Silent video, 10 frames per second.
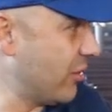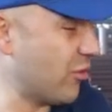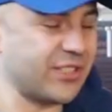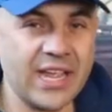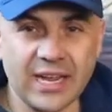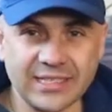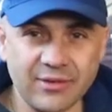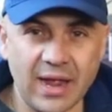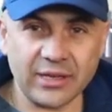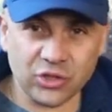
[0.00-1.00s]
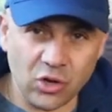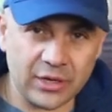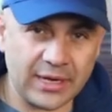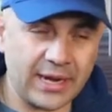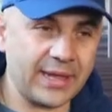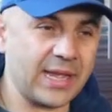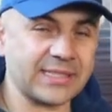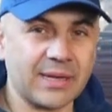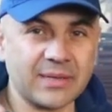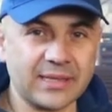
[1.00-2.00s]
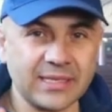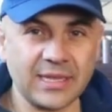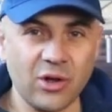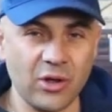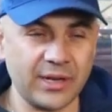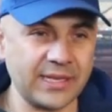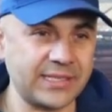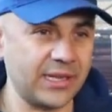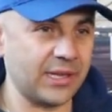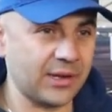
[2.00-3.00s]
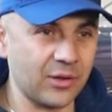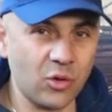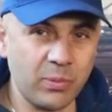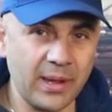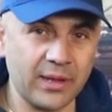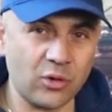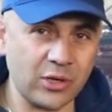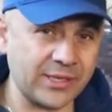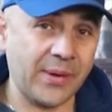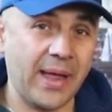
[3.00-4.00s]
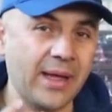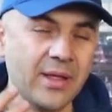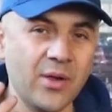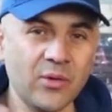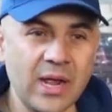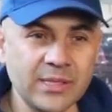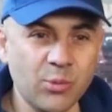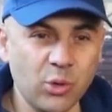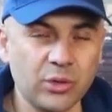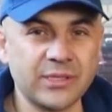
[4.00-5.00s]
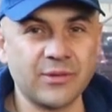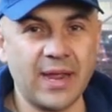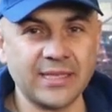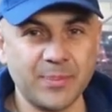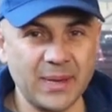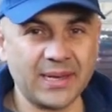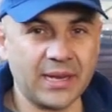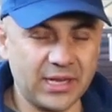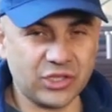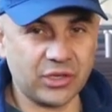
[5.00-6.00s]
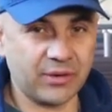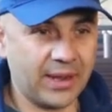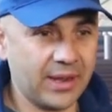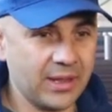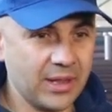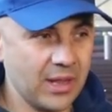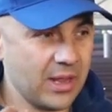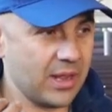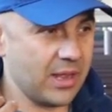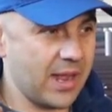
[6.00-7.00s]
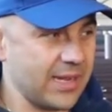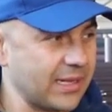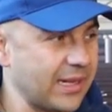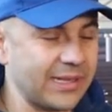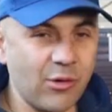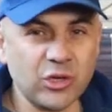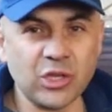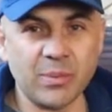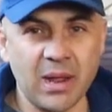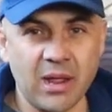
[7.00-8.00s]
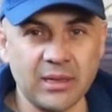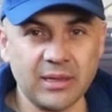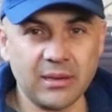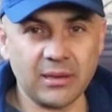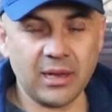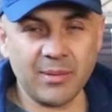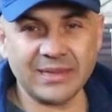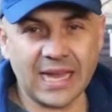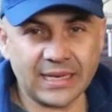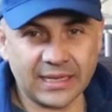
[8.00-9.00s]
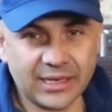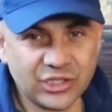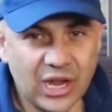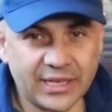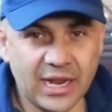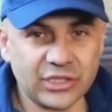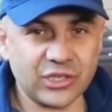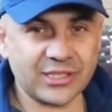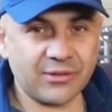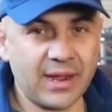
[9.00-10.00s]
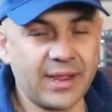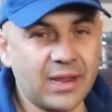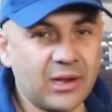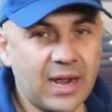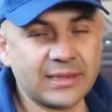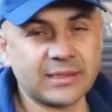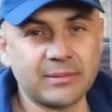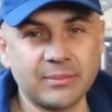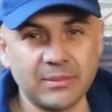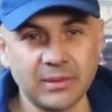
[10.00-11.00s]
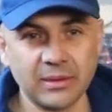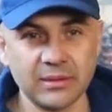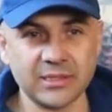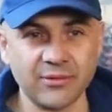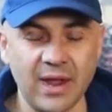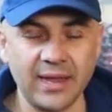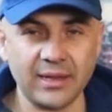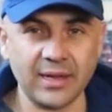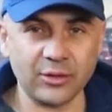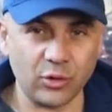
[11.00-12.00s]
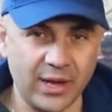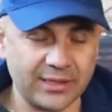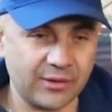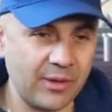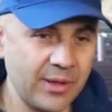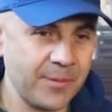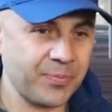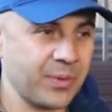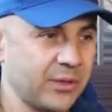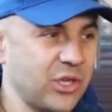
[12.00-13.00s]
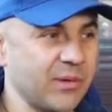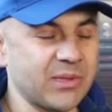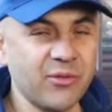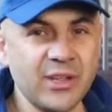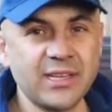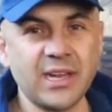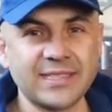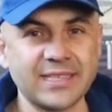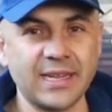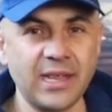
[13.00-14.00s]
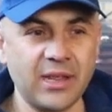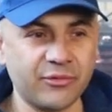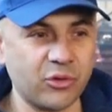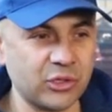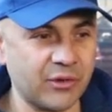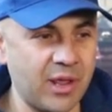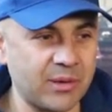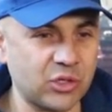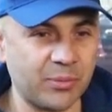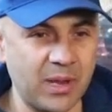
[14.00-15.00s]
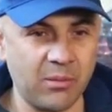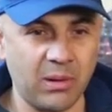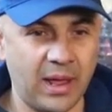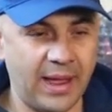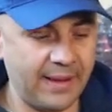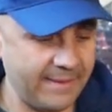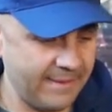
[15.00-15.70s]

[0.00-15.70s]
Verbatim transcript: У всех сваи черные, есть там где-то зеленые, синие, голубые, розовые. У нас будут сваи теперь коричневые. Это для того, чтобы элементарно отличать наши сваи от своих конкурентов. Чем-то выделиться и в то же время, чтобы не было